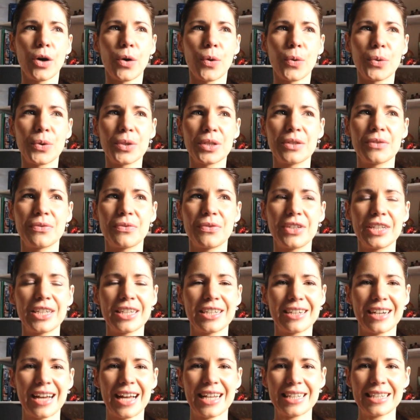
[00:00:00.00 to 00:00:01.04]
Und
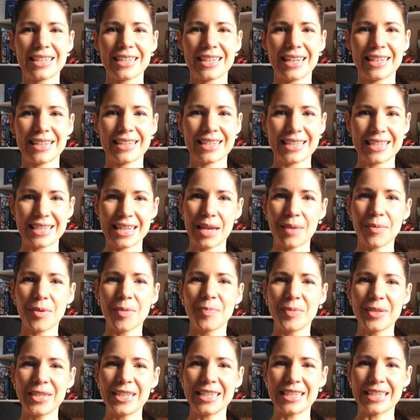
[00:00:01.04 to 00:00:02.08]
wir hatten dann dasselbe
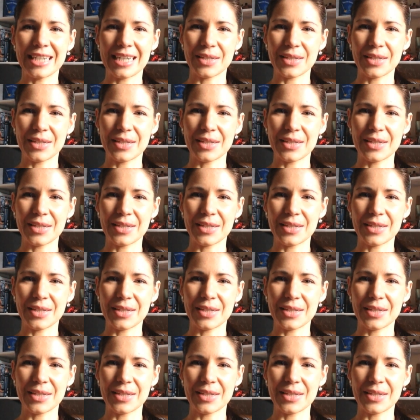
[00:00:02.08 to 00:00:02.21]
Bild.